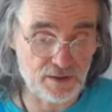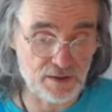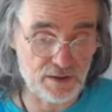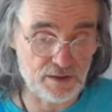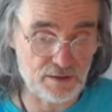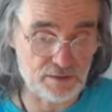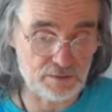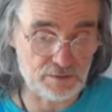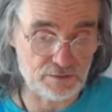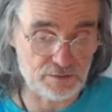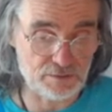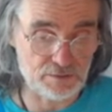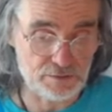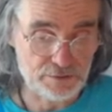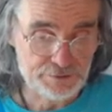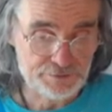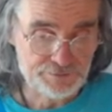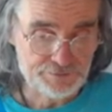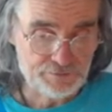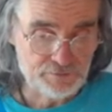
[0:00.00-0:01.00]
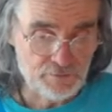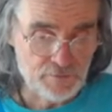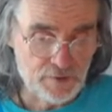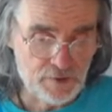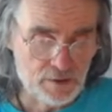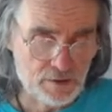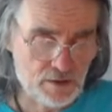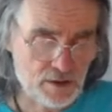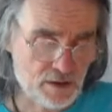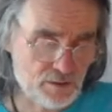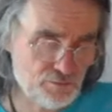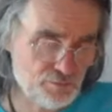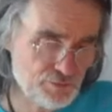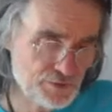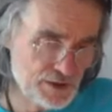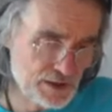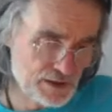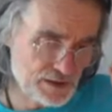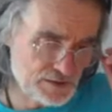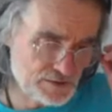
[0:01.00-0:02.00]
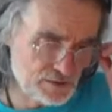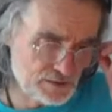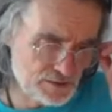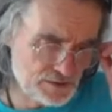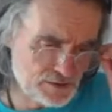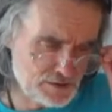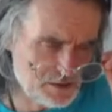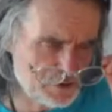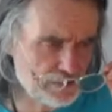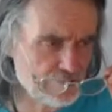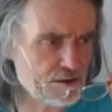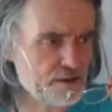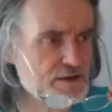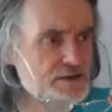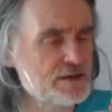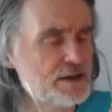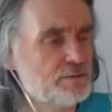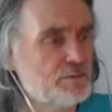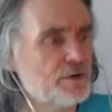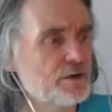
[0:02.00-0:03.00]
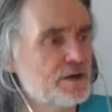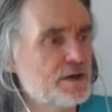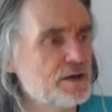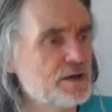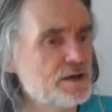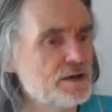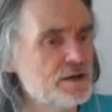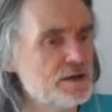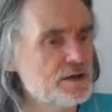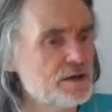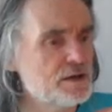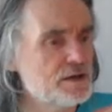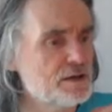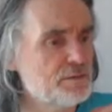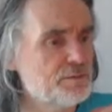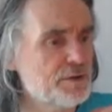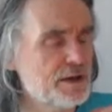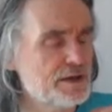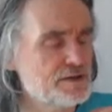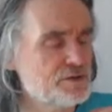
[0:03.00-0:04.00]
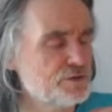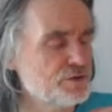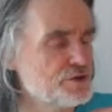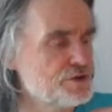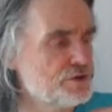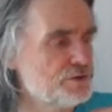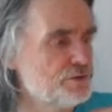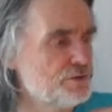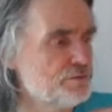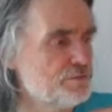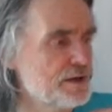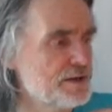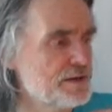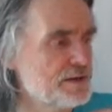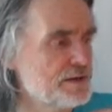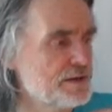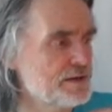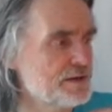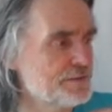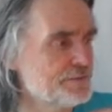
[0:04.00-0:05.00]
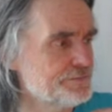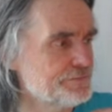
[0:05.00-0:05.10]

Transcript: Hein, il y a un bouquin qui est sorti d'ailleurs récemment qui, qui parle des origines de l'humanité.